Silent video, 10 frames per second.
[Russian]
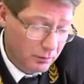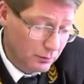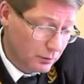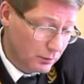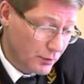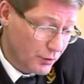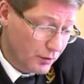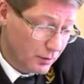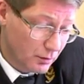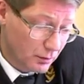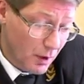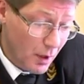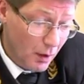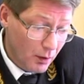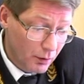Вот, значит, э,
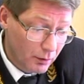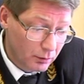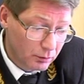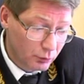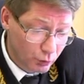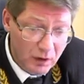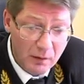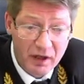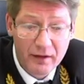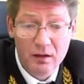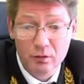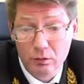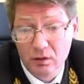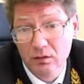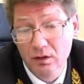э, ну, как правило,
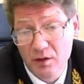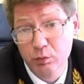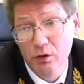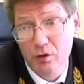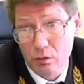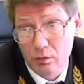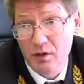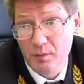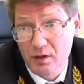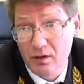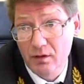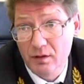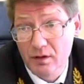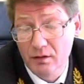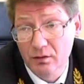только на эксплуатационные
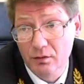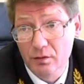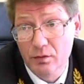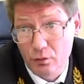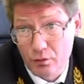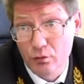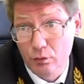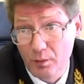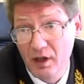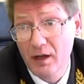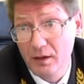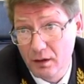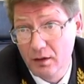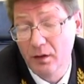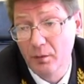специальности. Это, то есть, тоже
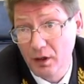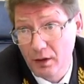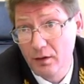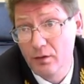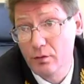судомеханики, электромеханики,